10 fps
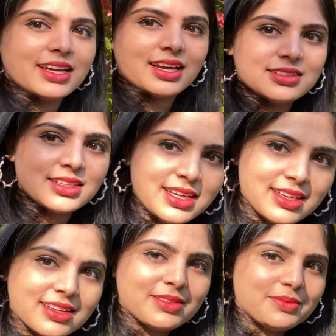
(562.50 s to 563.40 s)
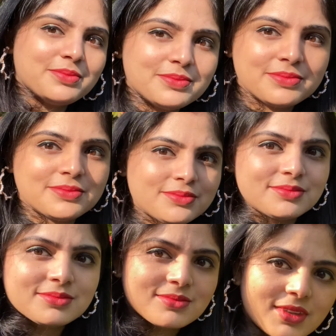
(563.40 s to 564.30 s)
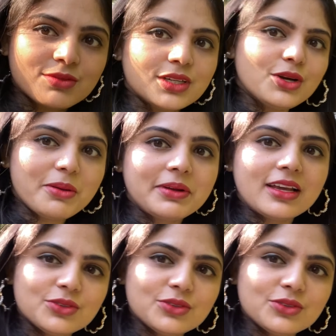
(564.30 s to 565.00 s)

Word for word: चुका है तो यही धूप छाँव का खेल हो